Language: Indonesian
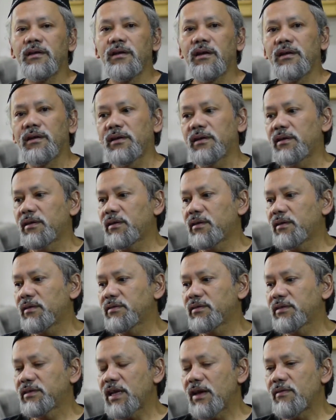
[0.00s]
Eh,
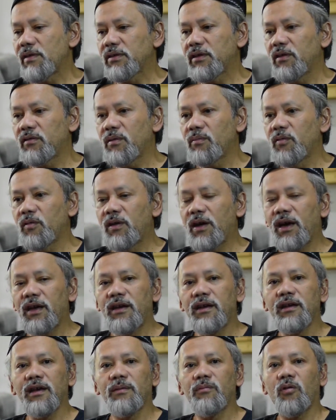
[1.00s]
saya waktu itu
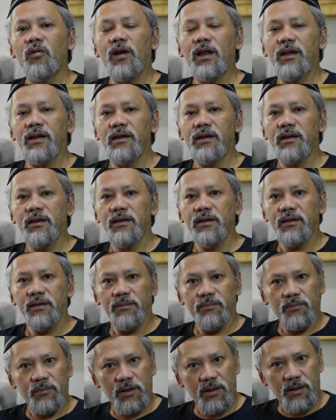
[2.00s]
menggunakannya dengan modal
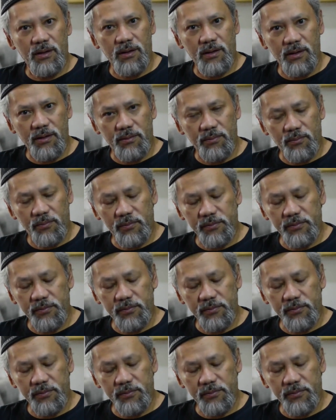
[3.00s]
uh,